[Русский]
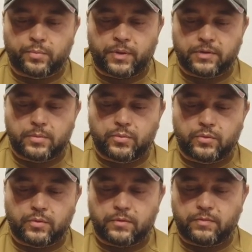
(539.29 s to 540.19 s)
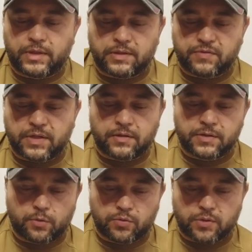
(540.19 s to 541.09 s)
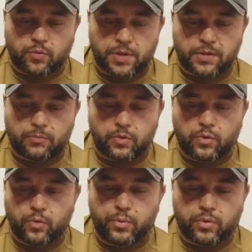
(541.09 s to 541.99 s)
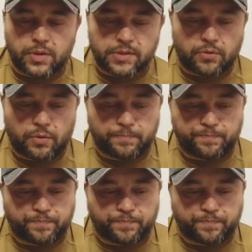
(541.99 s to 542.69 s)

Поэтому вот эта вся конструкция у меня немного уперлась, но